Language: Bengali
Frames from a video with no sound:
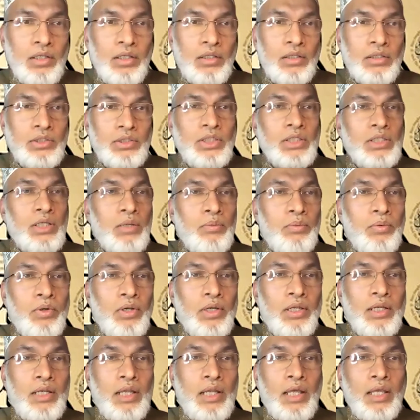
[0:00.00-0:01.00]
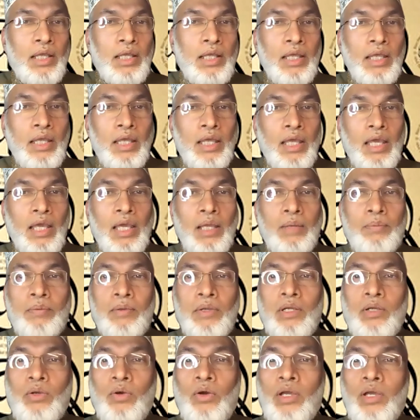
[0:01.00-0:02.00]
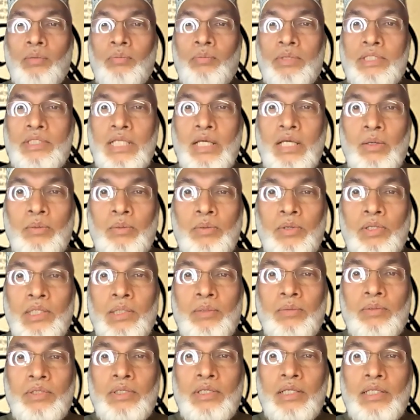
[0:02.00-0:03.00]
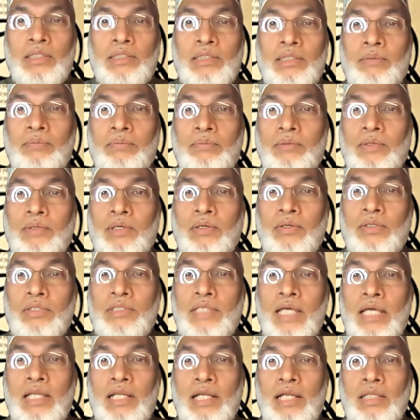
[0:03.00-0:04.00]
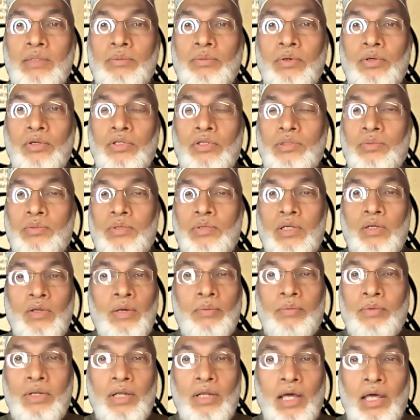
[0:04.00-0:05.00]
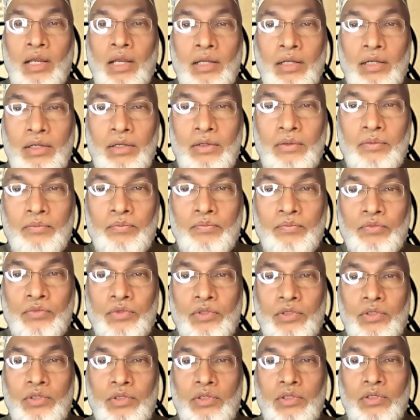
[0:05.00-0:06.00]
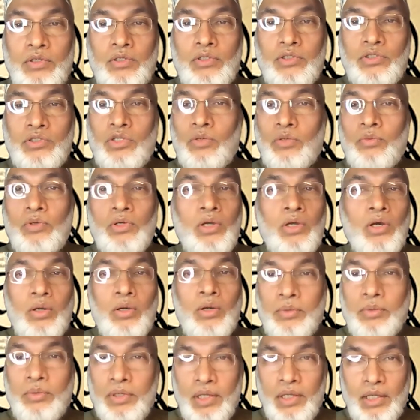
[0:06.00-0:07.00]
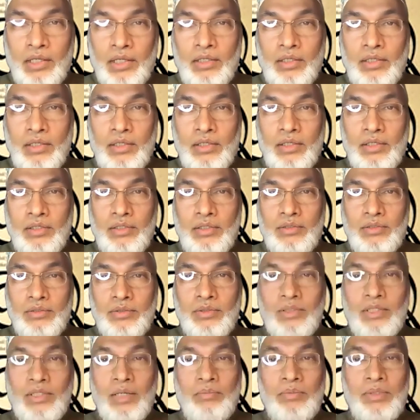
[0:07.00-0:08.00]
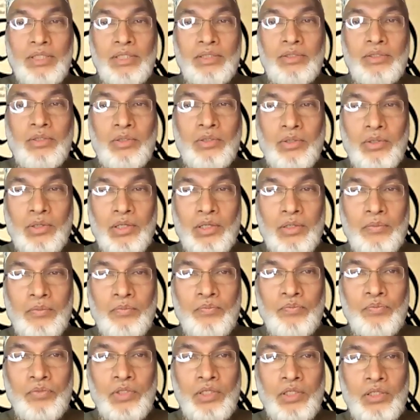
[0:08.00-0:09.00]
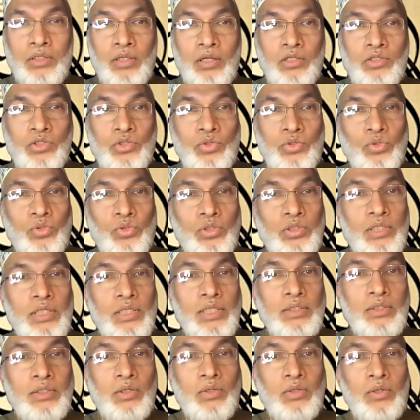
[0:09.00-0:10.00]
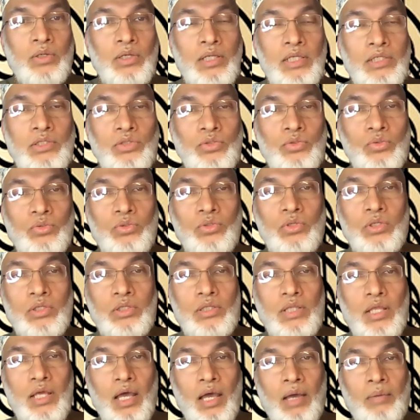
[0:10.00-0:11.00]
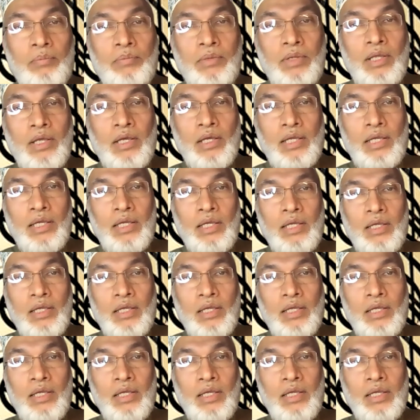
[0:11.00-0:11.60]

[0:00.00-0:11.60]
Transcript: সেটাও পড়লেন না এরপরে কয়েক মাস যাওয়ার পরে দেখবেন যে ওই চার রাকাত ফরজ পড়ারও আপনার আর সময় হবে না যদি আপনি ইগনোর করেন তাহলে সুন্নতকে ইগনোর করলে সুন্নত আপনাকে